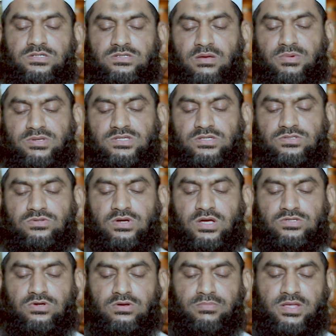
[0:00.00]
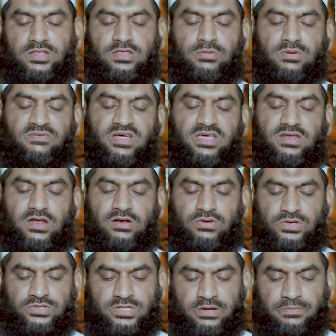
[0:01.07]
সামাজিক যোগাযোগ মাধ্যমে ভাইরাল
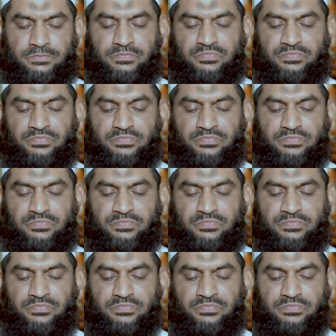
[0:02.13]
হয়েছে